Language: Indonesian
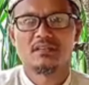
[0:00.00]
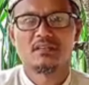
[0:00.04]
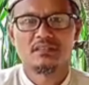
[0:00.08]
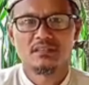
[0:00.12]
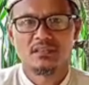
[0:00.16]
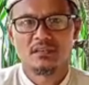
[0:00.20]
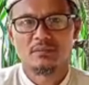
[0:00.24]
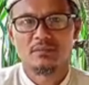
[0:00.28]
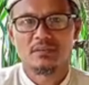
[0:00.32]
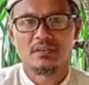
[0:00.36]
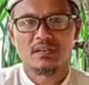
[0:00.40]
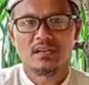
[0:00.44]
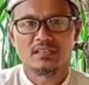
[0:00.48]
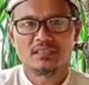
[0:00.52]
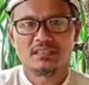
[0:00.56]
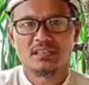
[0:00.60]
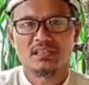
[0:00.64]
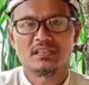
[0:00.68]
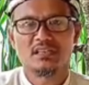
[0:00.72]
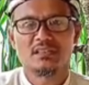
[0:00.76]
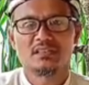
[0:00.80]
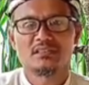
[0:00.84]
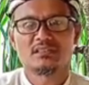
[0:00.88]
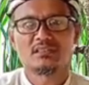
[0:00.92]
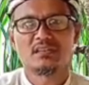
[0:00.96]
Terima
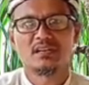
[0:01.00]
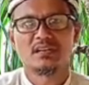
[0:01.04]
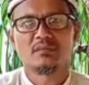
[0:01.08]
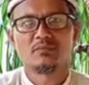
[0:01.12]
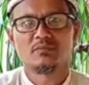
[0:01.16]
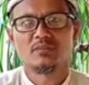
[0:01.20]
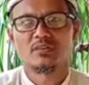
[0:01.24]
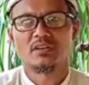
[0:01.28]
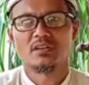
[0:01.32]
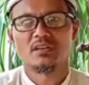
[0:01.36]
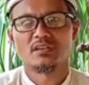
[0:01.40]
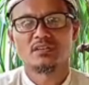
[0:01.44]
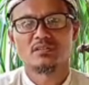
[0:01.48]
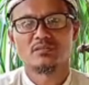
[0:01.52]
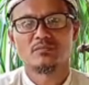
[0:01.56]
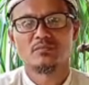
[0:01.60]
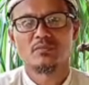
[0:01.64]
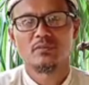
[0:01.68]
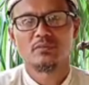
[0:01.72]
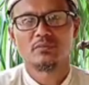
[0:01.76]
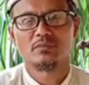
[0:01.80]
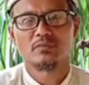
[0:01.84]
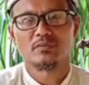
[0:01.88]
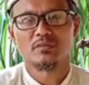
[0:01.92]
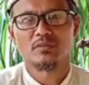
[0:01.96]
kasih. Assalamualaikum
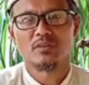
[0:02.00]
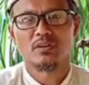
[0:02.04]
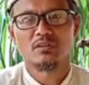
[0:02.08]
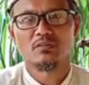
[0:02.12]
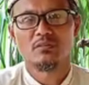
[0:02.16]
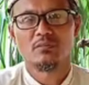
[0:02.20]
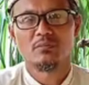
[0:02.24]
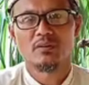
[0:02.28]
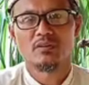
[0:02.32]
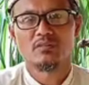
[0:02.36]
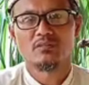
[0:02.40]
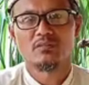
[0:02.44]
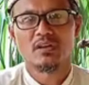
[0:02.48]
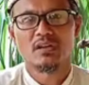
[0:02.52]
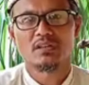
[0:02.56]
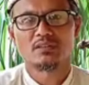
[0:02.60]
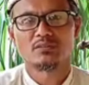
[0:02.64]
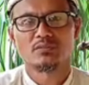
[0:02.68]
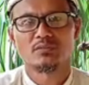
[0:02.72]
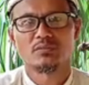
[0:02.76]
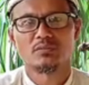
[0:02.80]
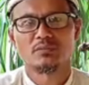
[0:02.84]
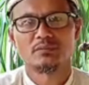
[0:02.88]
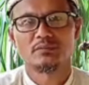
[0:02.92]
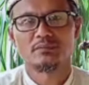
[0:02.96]
warahmatullahi
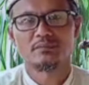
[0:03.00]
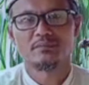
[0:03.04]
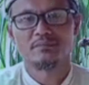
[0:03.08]
wabarakatuh.